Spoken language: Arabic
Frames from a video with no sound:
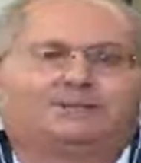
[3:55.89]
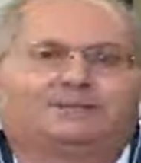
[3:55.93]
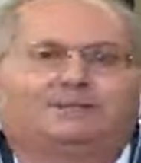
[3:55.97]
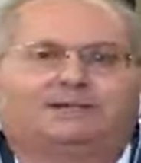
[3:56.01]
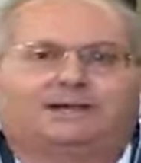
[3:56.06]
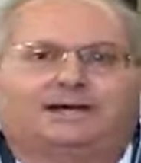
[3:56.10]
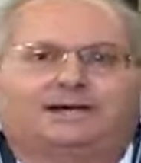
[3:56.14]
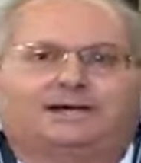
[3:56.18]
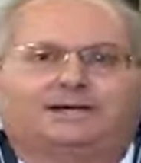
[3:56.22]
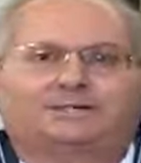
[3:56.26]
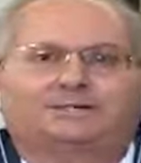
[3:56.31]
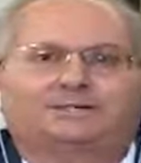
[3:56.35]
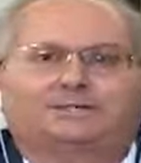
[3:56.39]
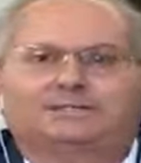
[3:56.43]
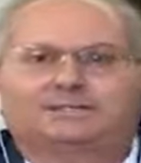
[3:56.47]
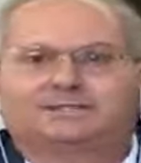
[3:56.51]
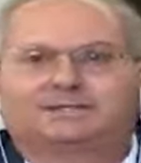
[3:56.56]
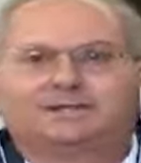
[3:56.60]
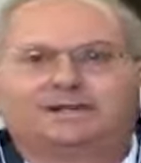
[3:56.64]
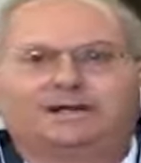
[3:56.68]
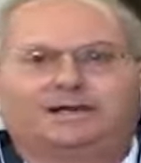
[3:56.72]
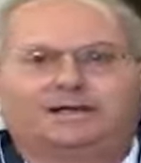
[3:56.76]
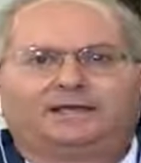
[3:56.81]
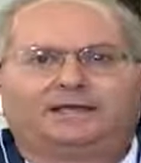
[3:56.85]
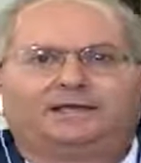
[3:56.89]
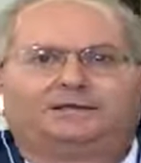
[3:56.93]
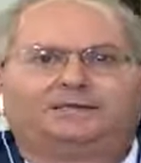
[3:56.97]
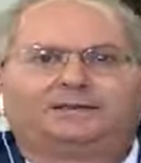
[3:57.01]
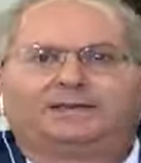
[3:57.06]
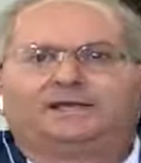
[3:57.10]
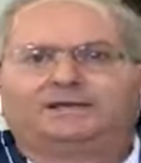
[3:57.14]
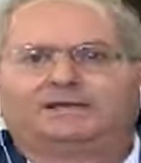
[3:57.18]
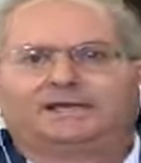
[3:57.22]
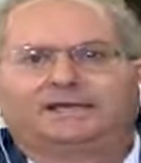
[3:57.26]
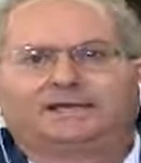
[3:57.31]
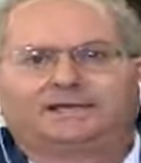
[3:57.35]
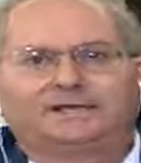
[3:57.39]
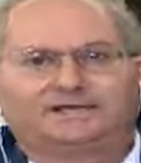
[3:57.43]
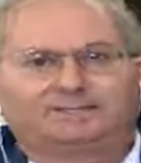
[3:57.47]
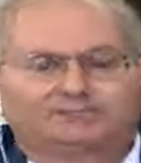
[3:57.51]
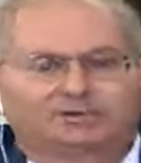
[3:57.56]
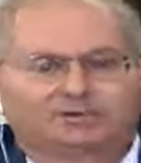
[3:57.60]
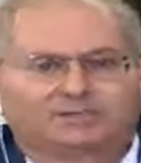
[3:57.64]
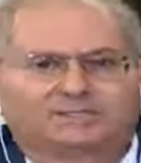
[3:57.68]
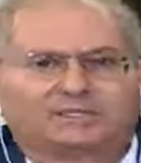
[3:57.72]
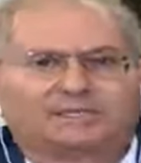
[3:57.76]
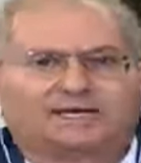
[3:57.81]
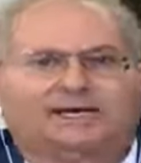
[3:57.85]
عجز يمكن كانت
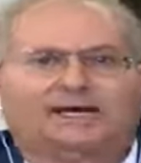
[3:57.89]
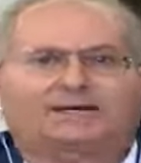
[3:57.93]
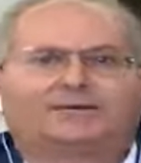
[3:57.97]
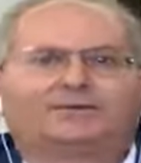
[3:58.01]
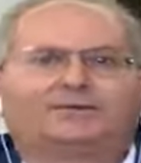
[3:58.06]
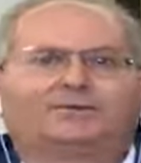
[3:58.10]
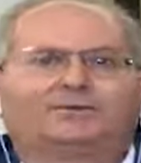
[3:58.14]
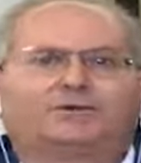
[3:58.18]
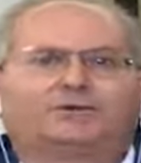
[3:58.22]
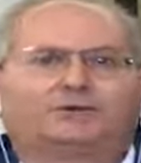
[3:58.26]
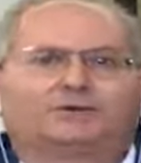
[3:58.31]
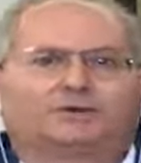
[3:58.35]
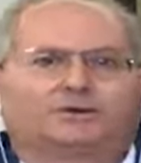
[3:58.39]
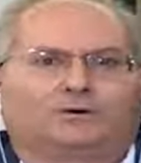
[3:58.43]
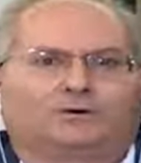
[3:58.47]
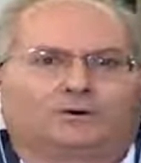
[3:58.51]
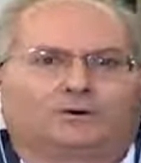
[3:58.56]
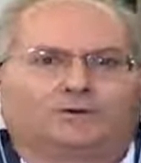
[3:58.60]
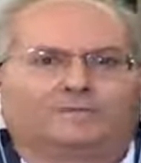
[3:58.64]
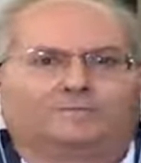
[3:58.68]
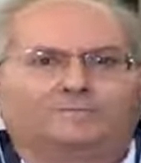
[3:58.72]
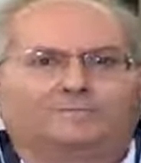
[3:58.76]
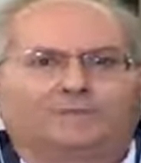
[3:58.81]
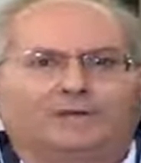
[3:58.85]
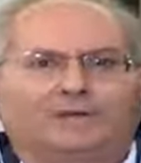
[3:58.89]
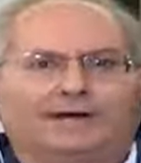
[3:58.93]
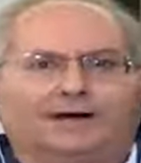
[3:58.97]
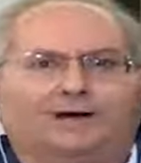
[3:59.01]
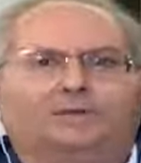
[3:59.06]
مساعده من هون نعم.